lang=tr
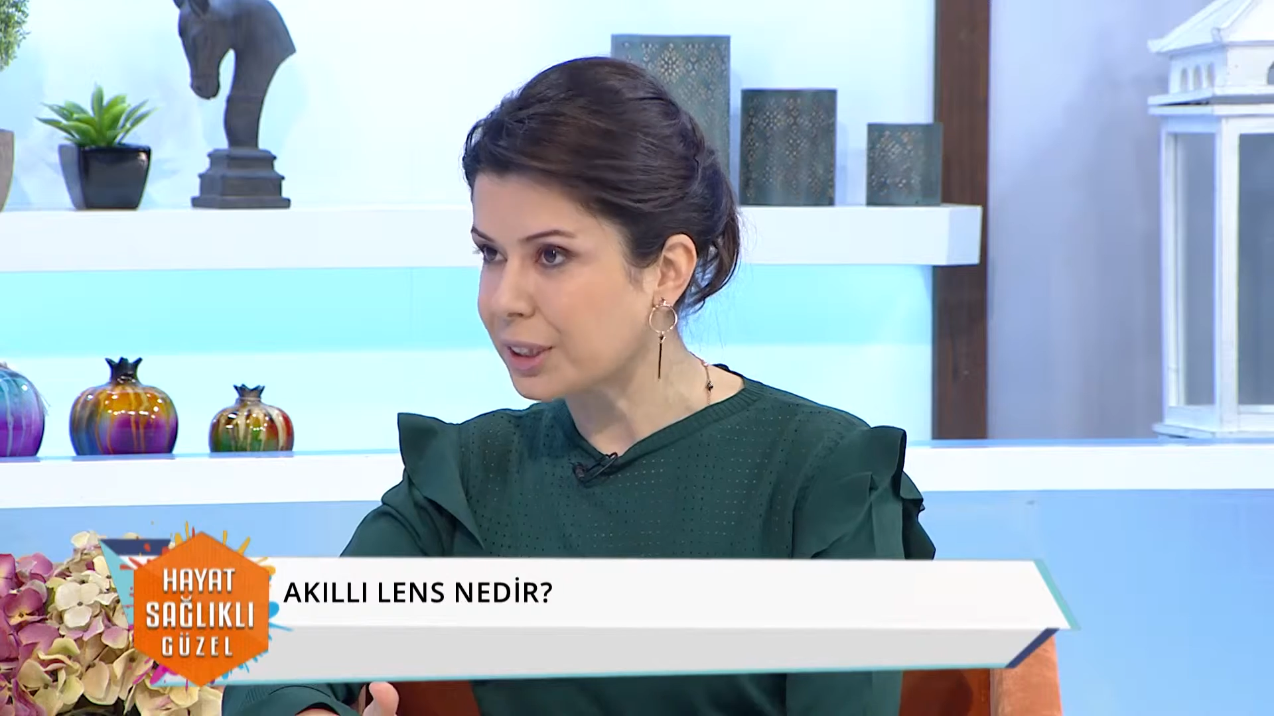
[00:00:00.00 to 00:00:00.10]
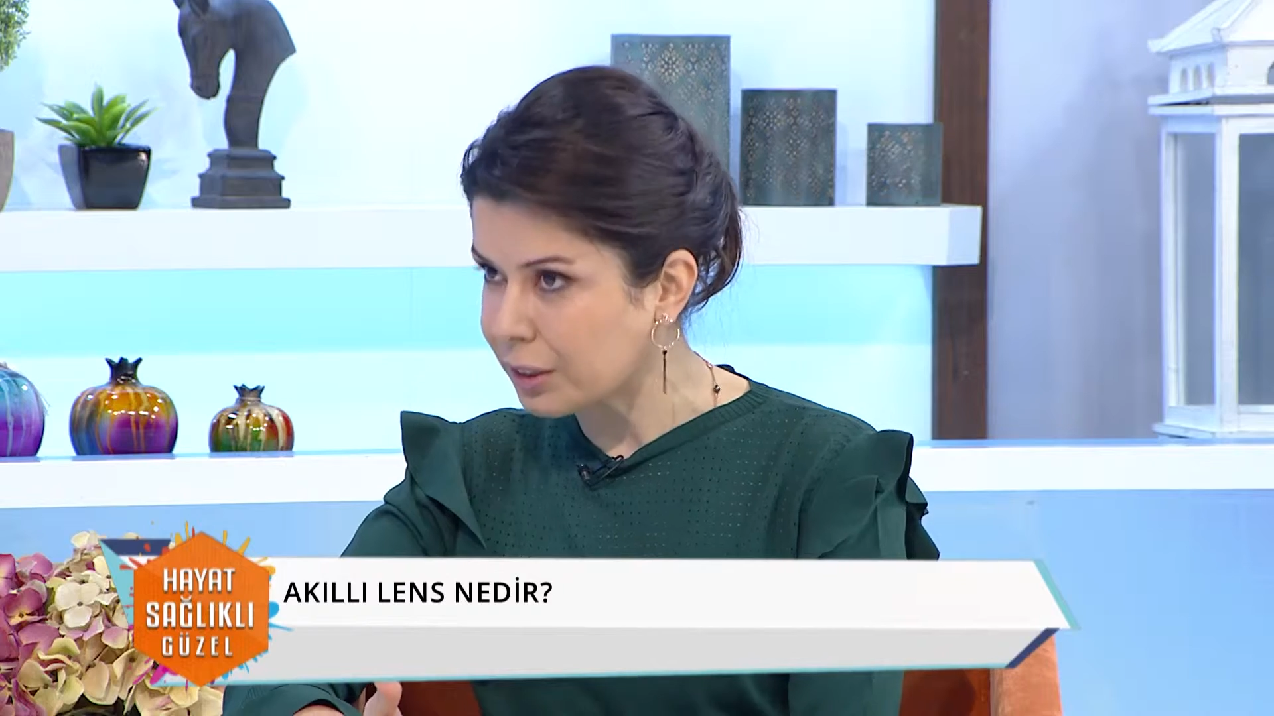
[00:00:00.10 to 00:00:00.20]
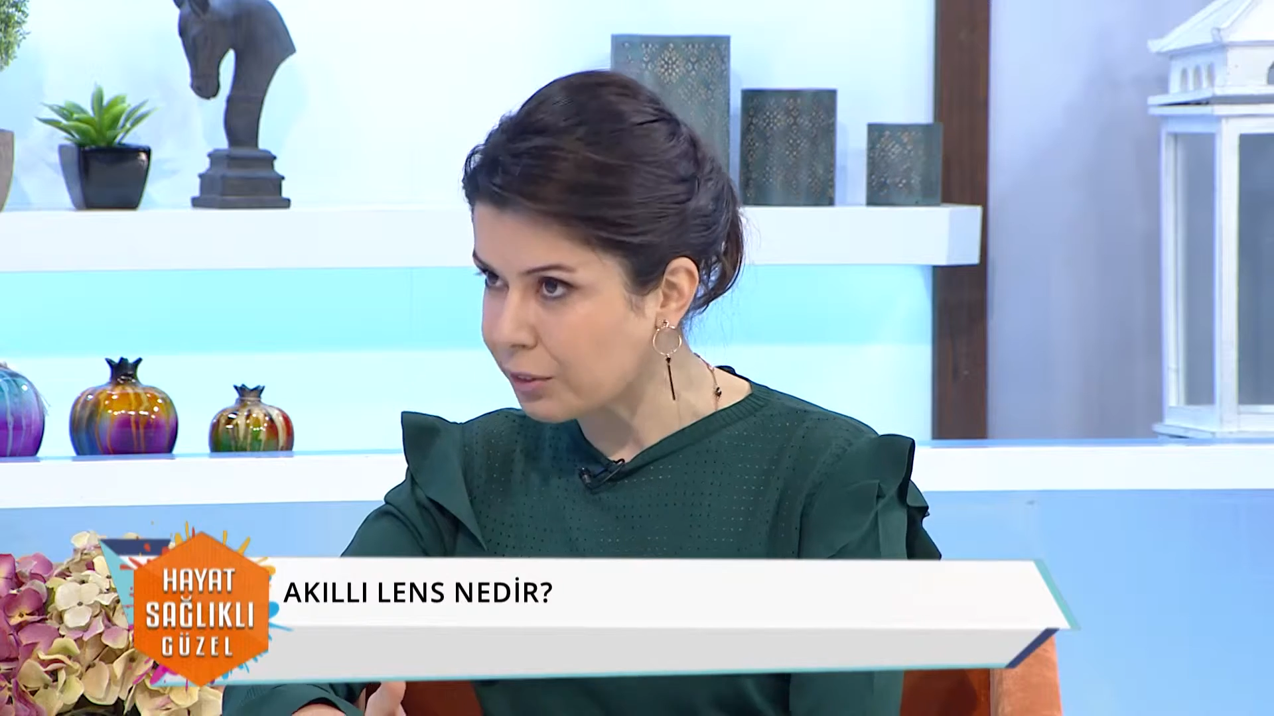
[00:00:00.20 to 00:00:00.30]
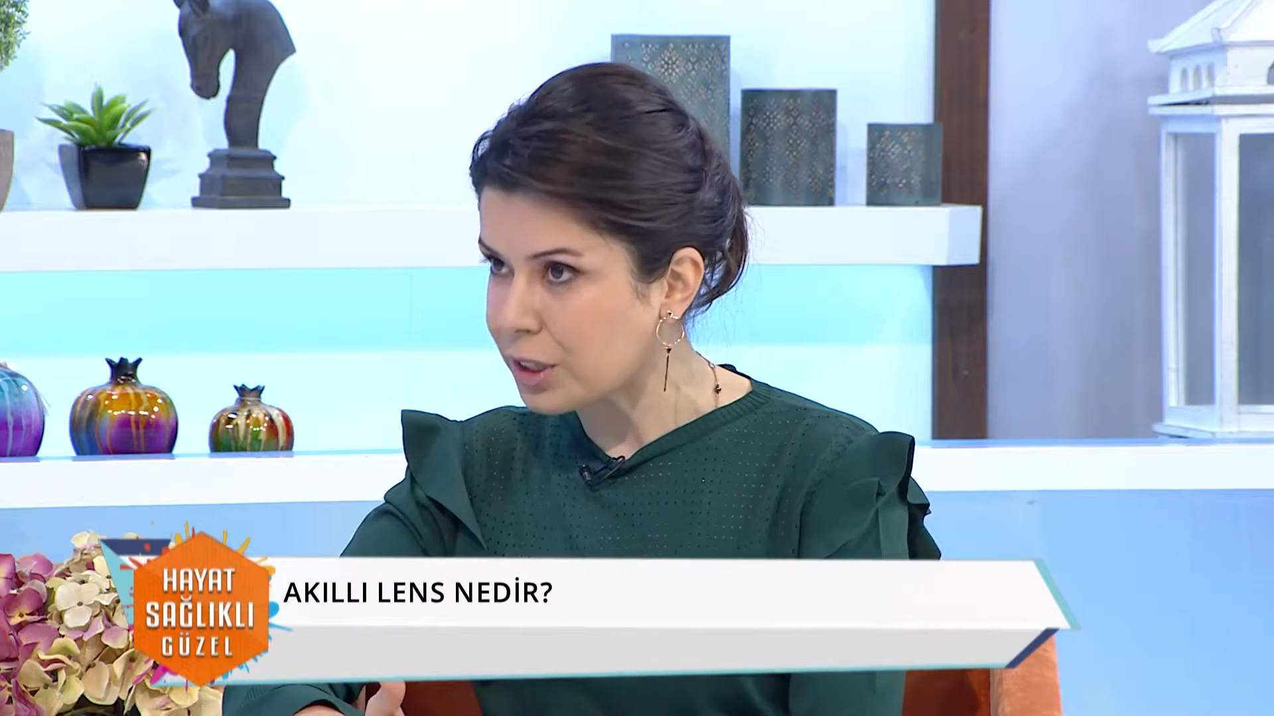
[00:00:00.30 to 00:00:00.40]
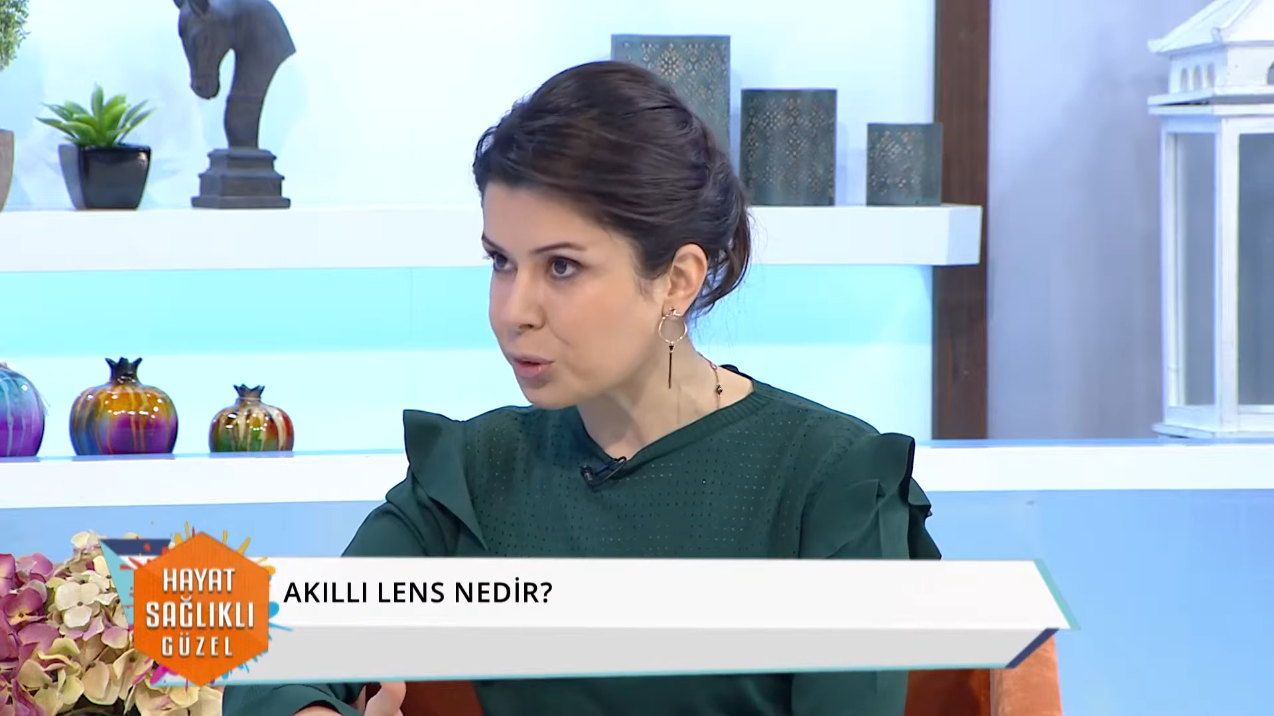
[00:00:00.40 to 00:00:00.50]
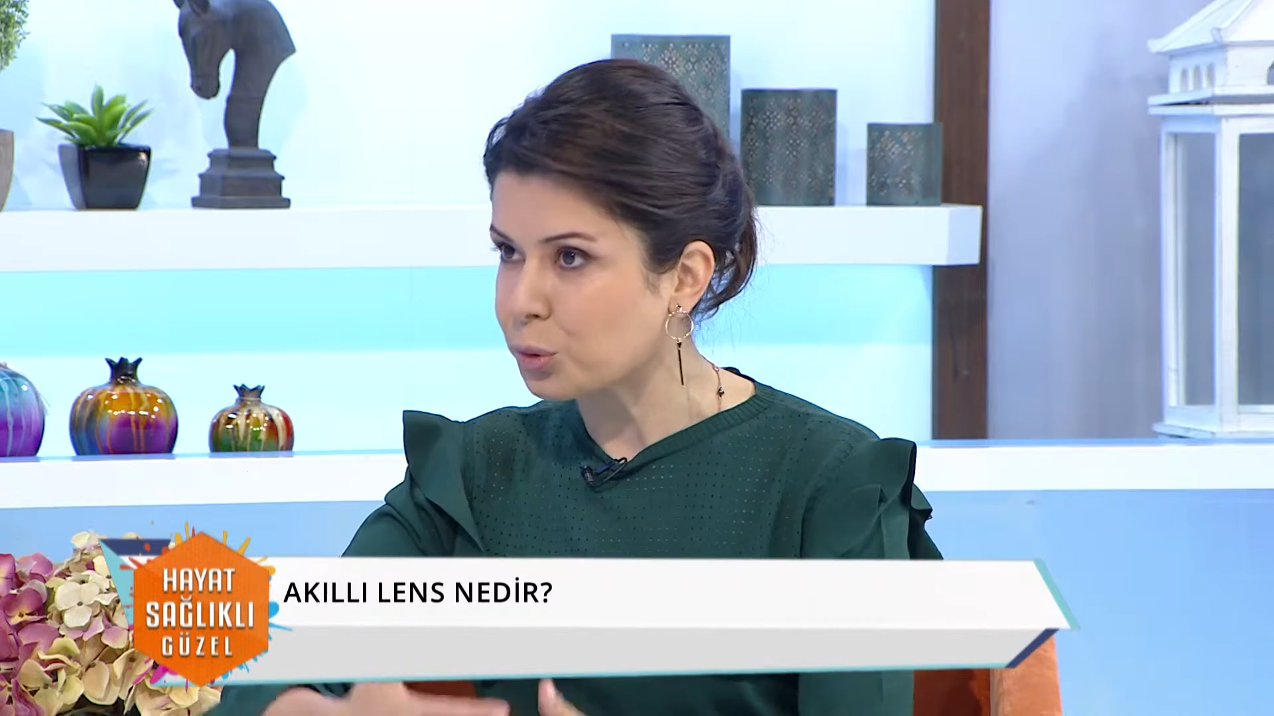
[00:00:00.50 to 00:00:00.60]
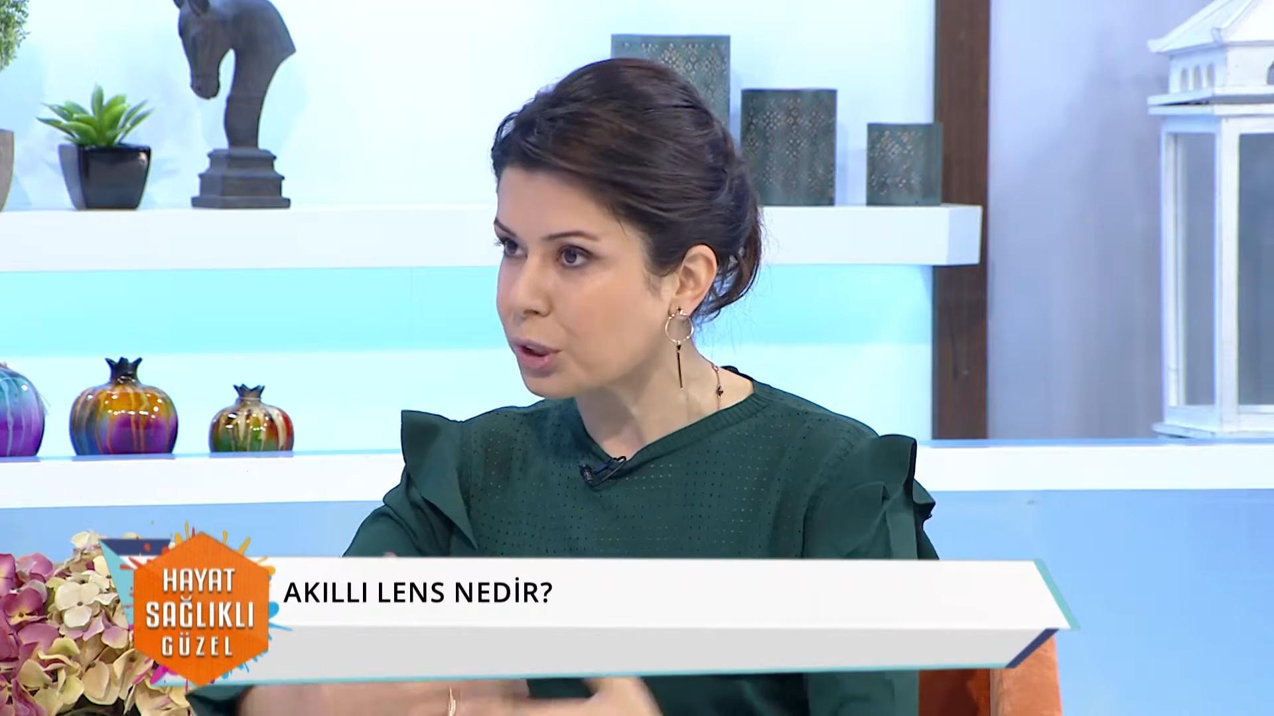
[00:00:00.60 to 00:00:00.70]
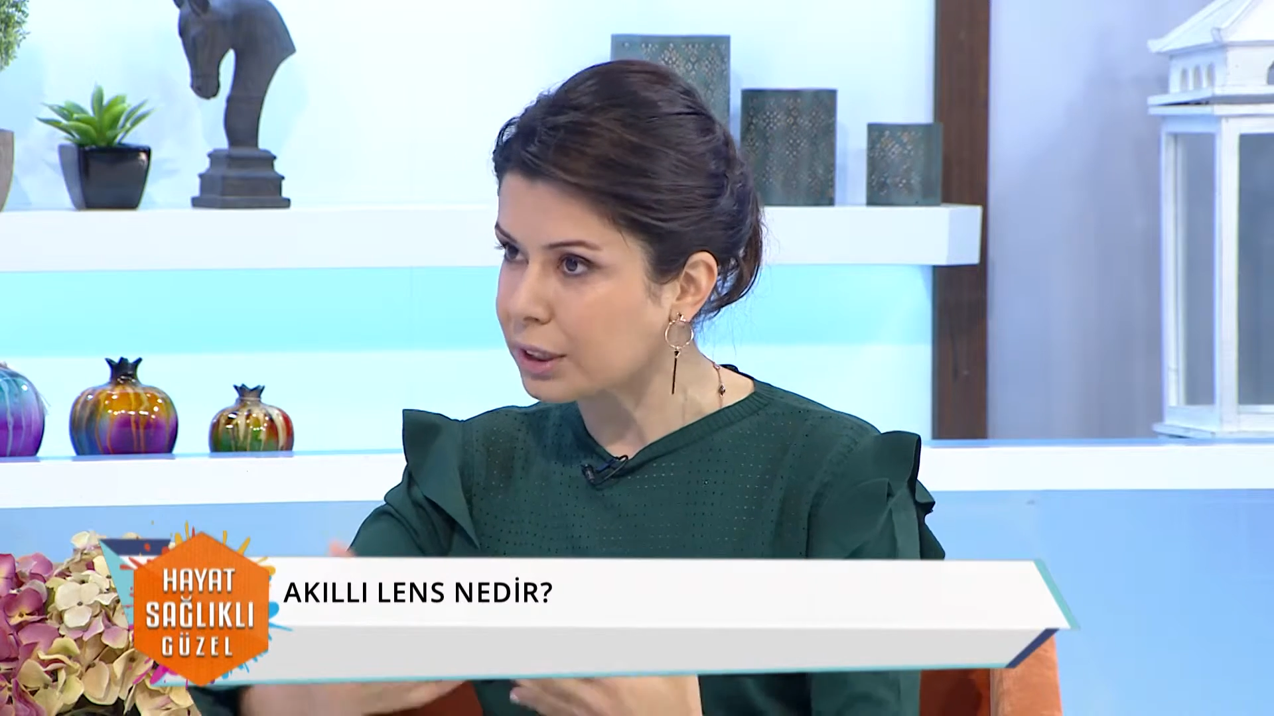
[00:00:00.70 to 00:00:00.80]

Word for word: Yeni versiyon